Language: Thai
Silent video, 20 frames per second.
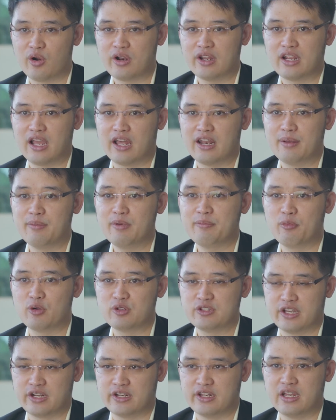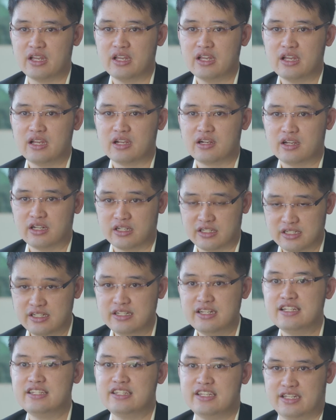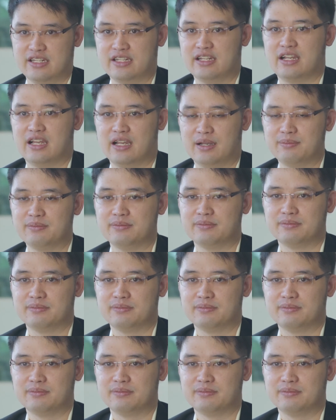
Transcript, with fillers: องๆ ในการทำให้โปรเจกต์เนี่ยเกิดขึ้นได้จริงนะครับ